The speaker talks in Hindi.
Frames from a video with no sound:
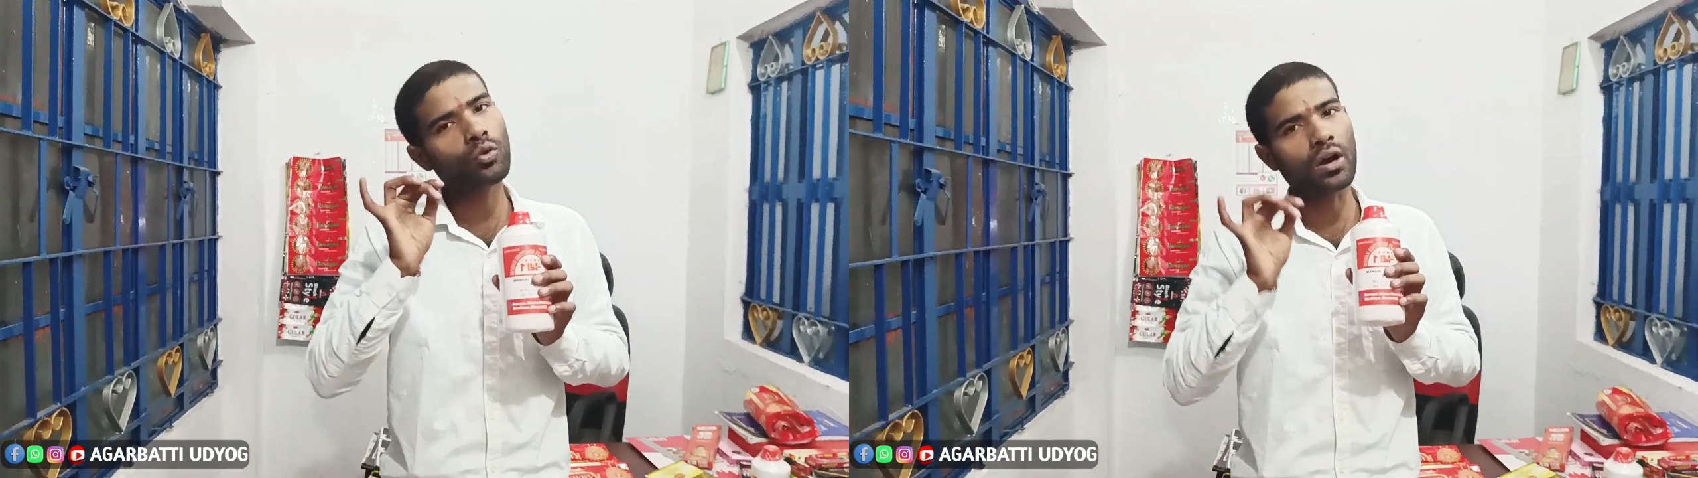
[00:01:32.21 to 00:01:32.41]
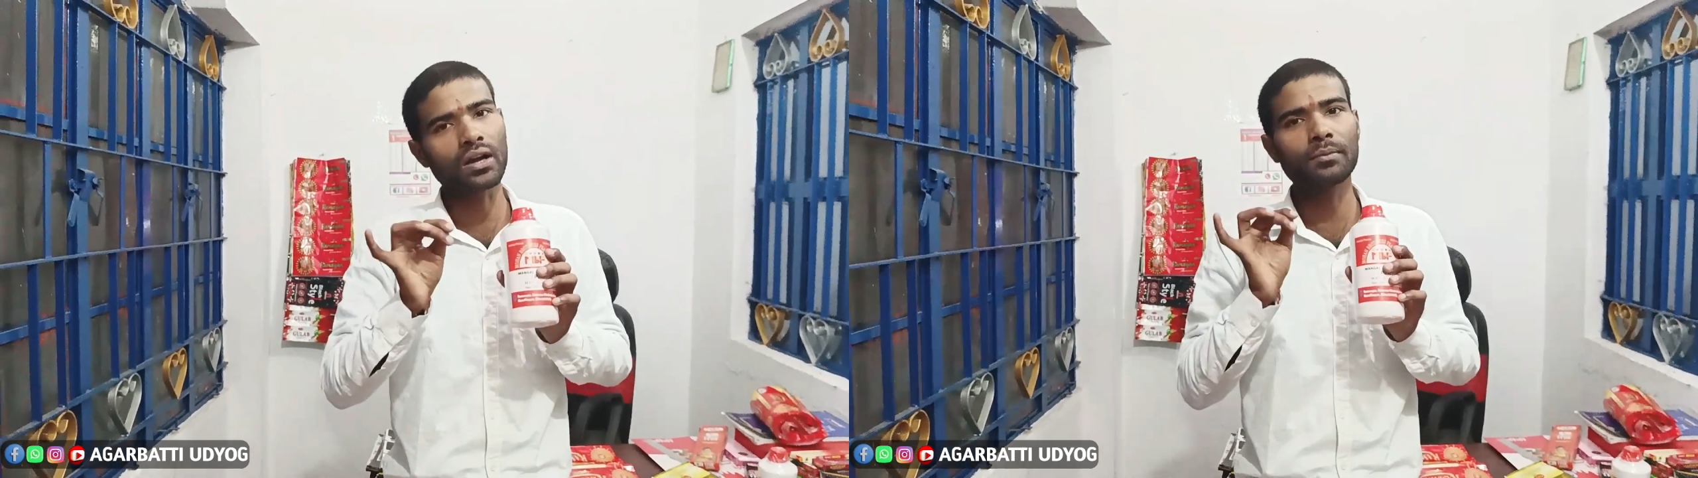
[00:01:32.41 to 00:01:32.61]
तो
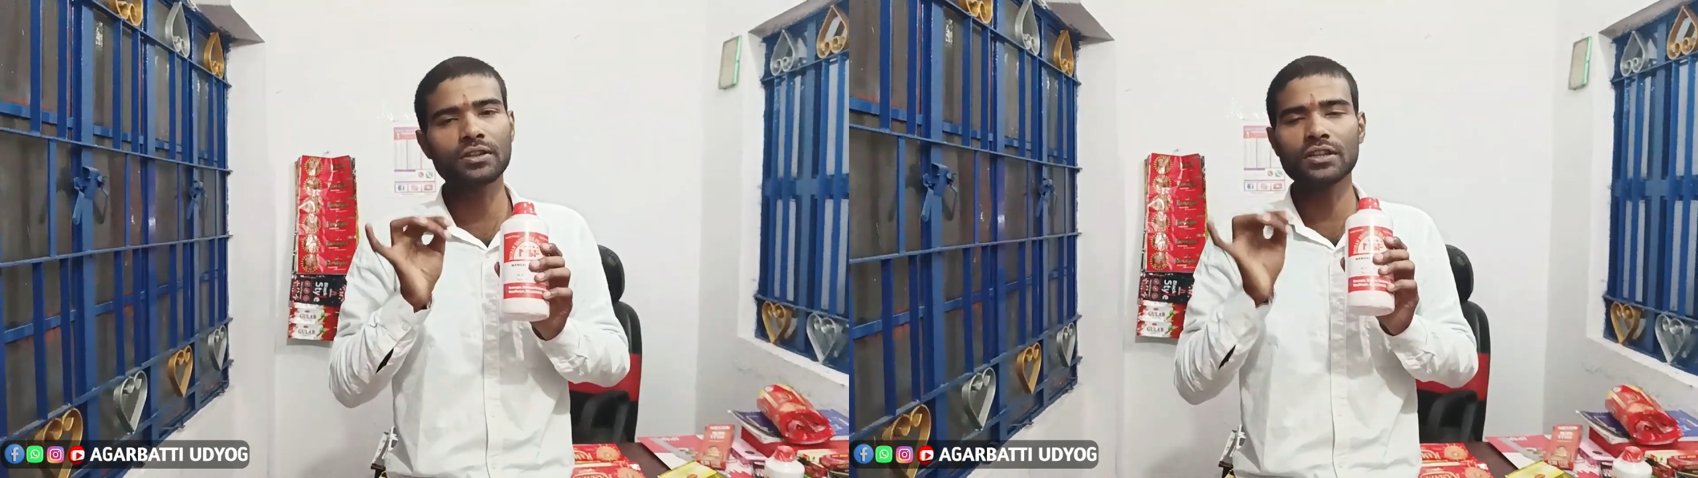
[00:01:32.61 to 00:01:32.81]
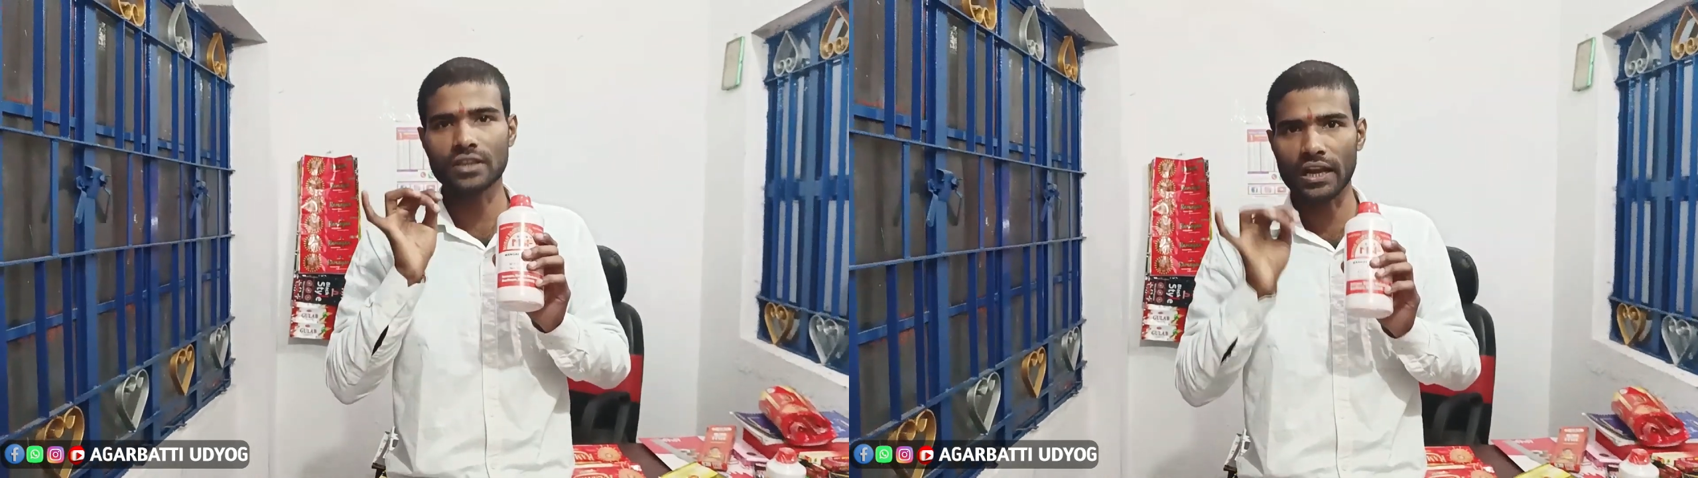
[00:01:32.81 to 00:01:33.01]

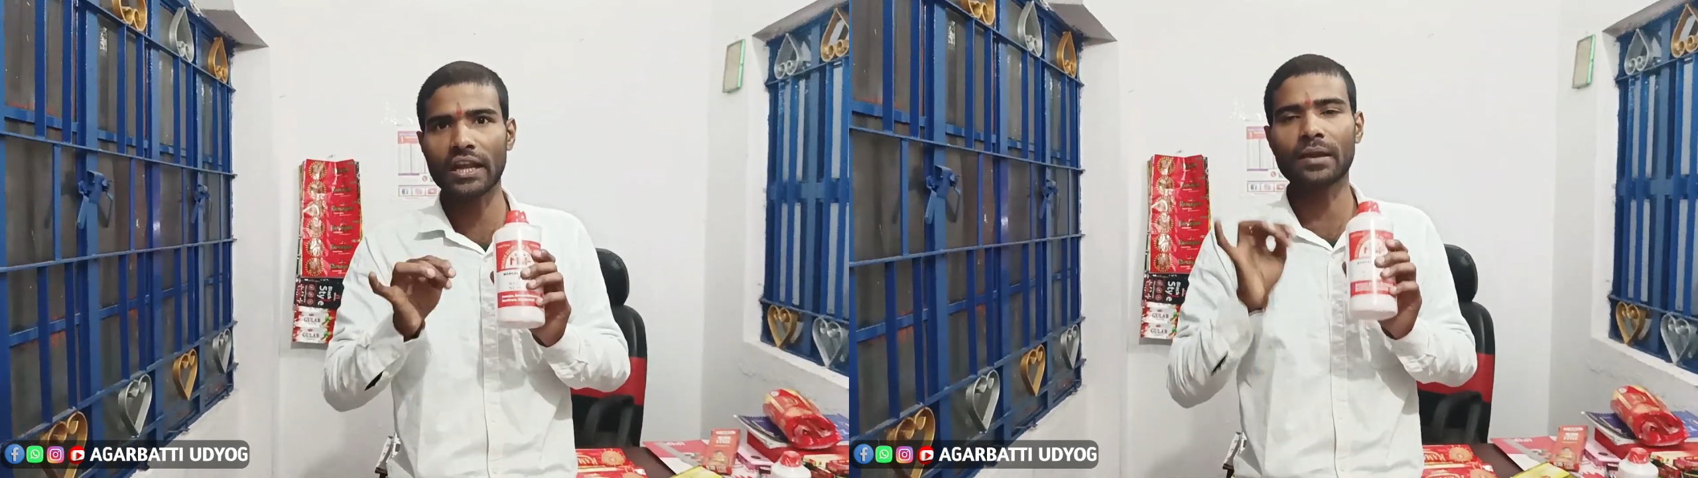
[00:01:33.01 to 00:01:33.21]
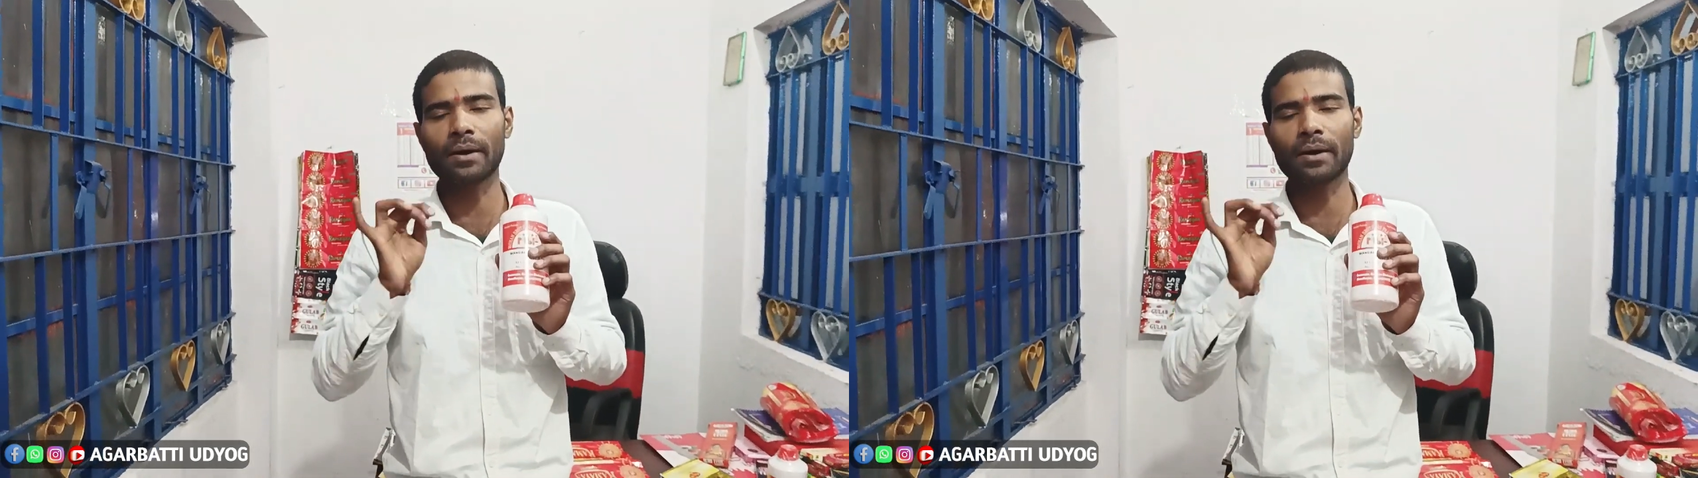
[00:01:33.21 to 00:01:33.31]
अगरबत्ती जलने के